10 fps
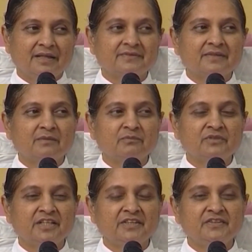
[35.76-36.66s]
ऐसा
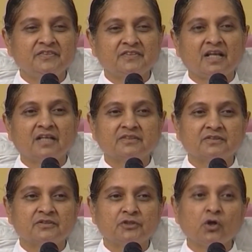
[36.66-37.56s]
मेरे ही
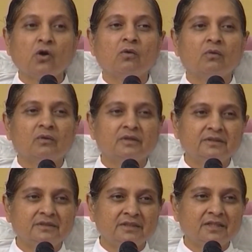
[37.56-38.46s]
साथ क्यों
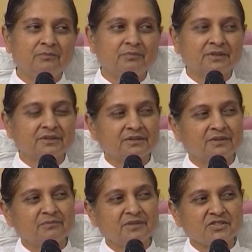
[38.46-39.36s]
यह प्रश्न
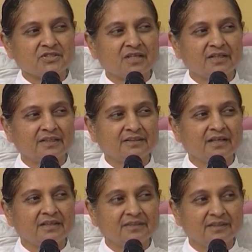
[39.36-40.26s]
हमेशा
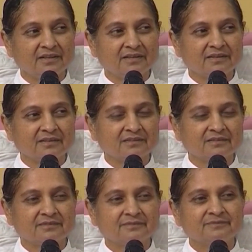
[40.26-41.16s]
रहता ही है
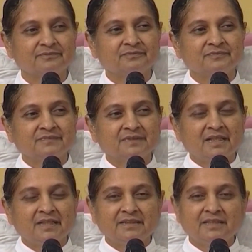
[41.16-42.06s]

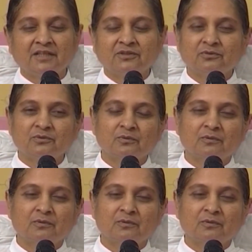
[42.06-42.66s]
या तो